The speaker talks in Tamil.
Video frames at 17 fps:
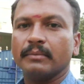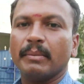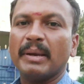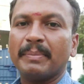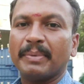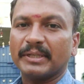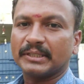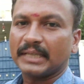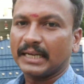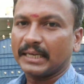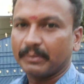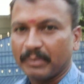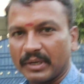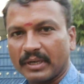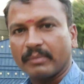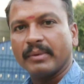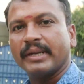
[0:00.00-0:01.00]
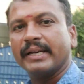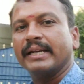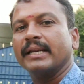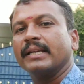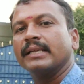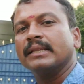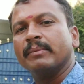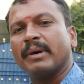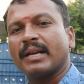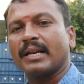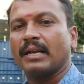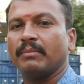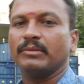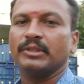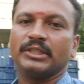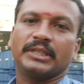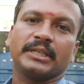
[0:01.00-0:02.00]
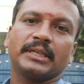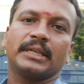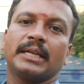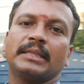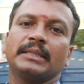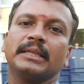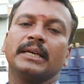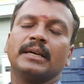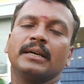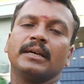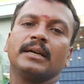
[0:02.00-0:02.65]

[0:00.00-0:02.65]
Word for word: பைபாஸ் கனெக்ட் பண்ணுற மாதிரி இந்த மாதிரிலாம் அமைஞ்சிருக்கு அந்த